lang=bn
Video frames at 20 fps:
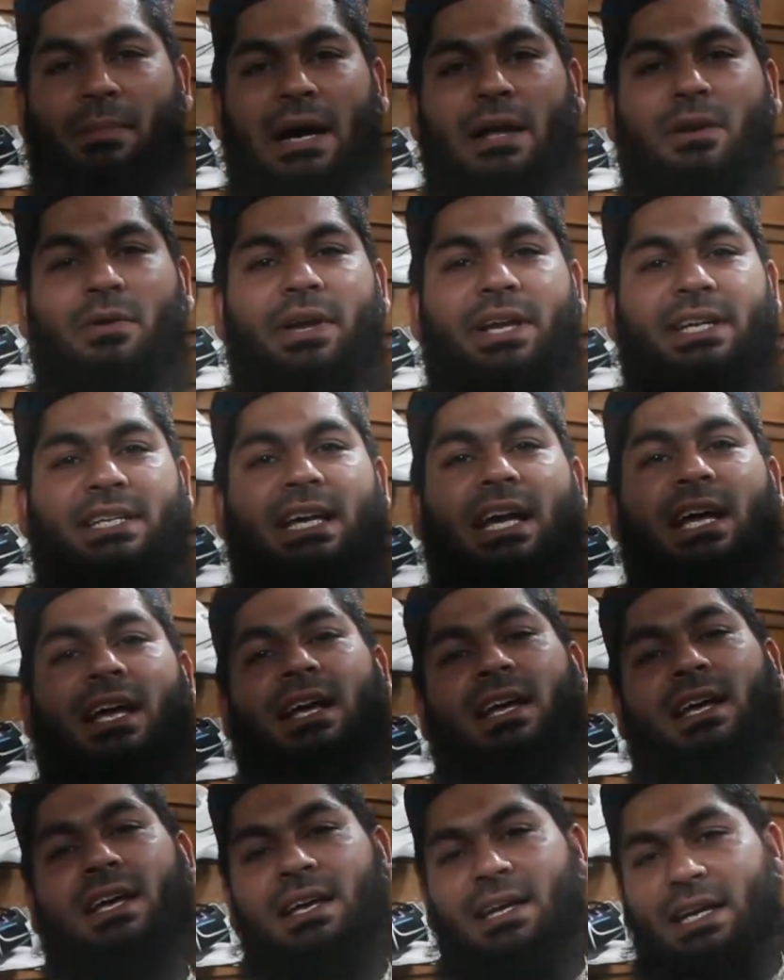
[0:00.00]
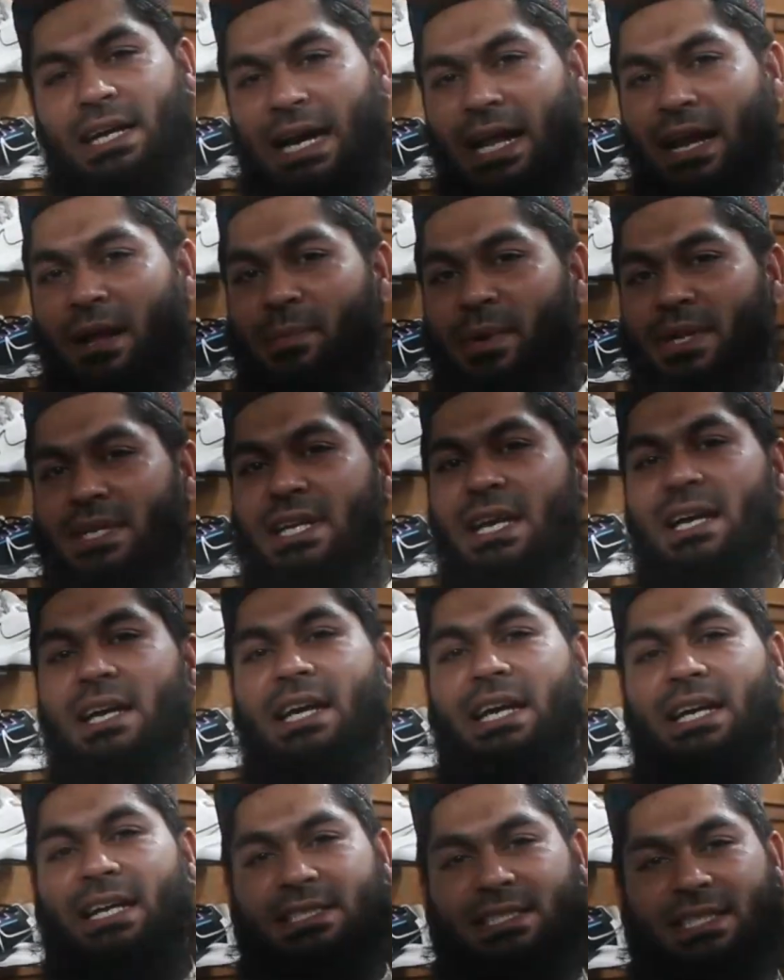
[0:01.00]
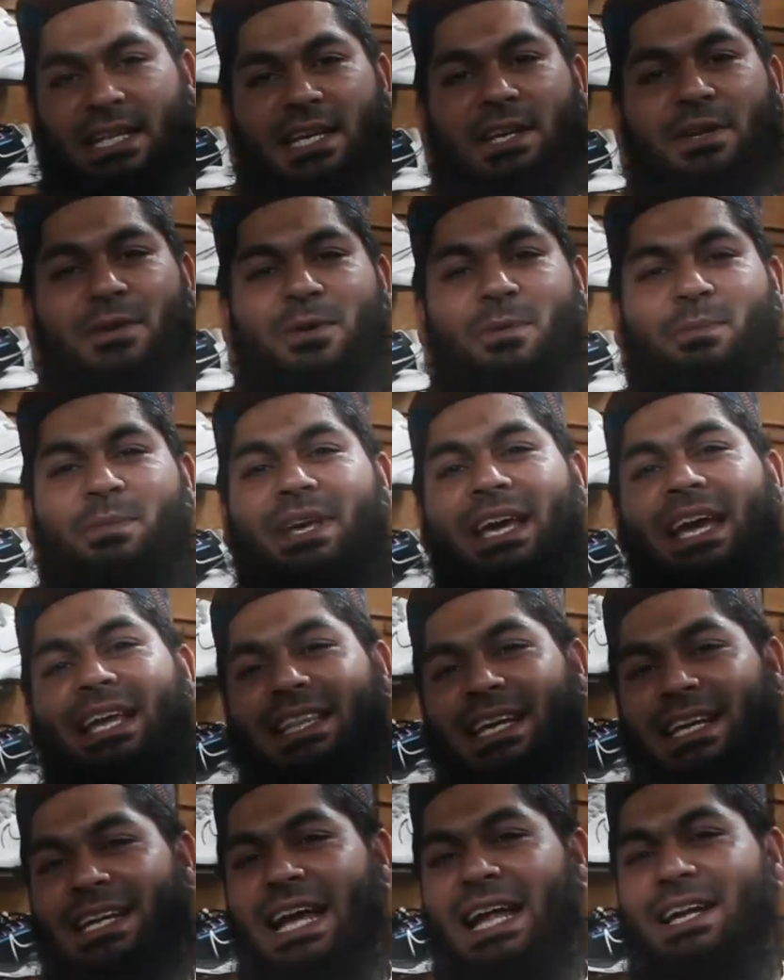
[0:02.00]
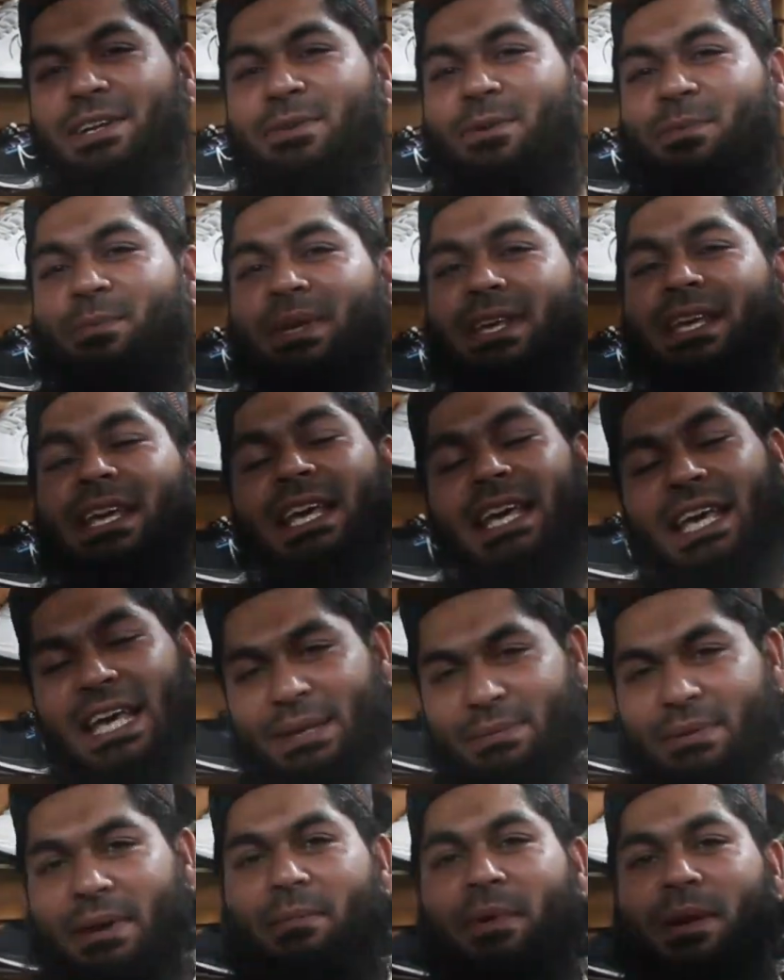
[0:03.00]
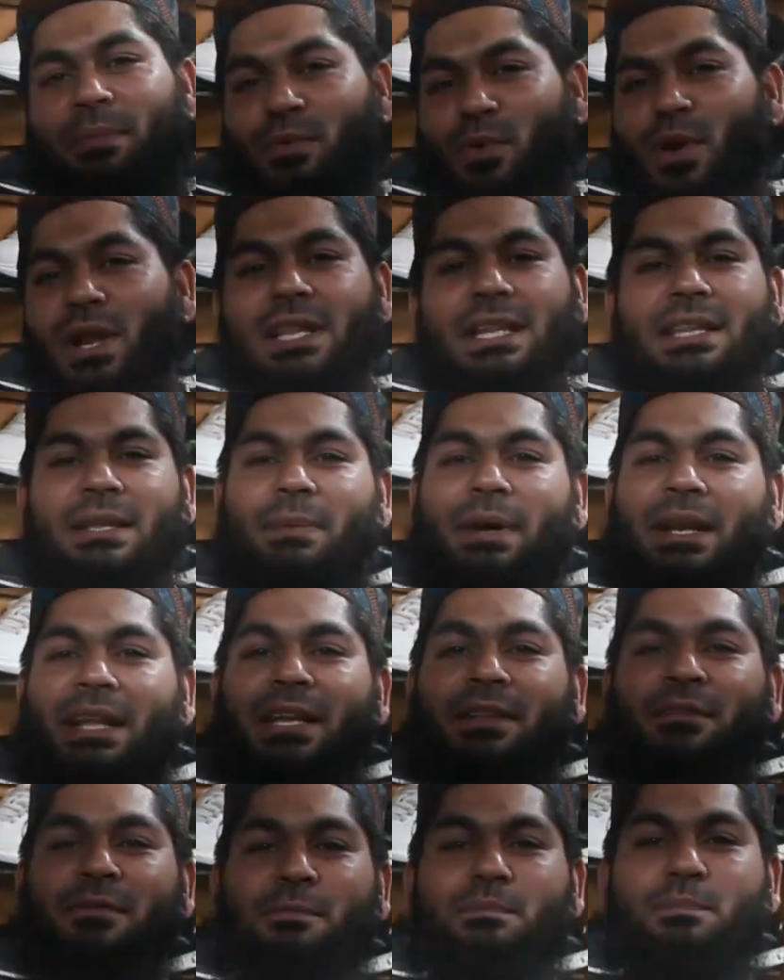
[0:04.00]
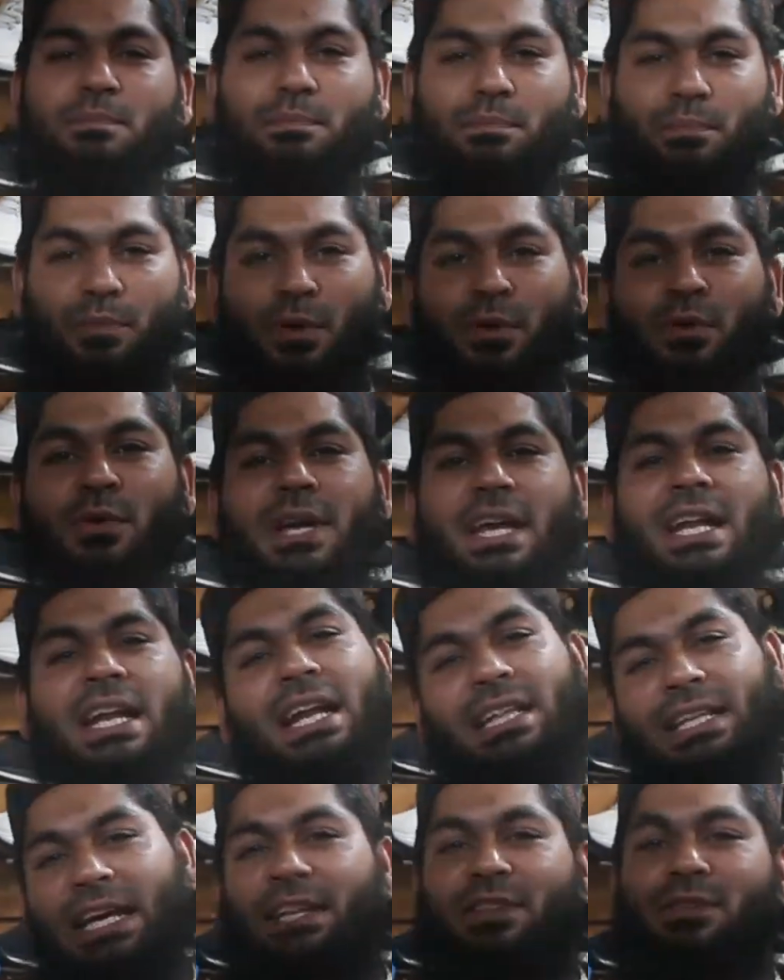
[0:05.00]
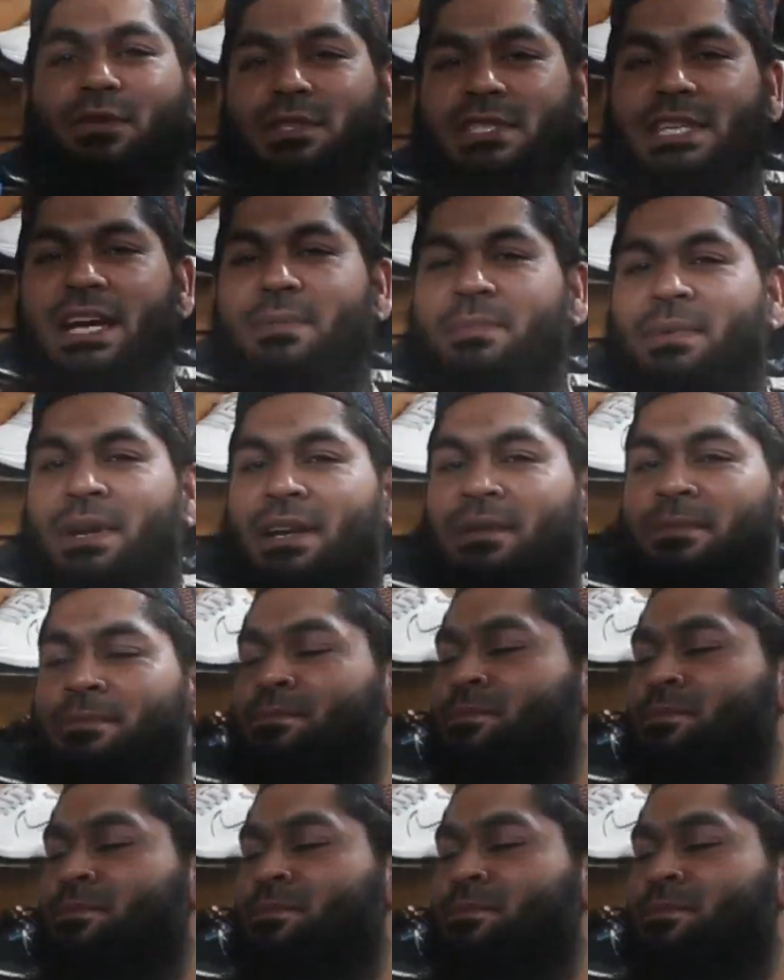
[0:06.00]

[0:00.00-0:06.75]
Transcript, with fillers: ভালো এইটা খারাপ এইটা এটা সেকেন্ড কপি এইটা থার্ড কপি এইভাবে আমরা বলে দিতে পারি কিন্তু পণ্য কেনার দায়িত্ব হচ্ছে আপনার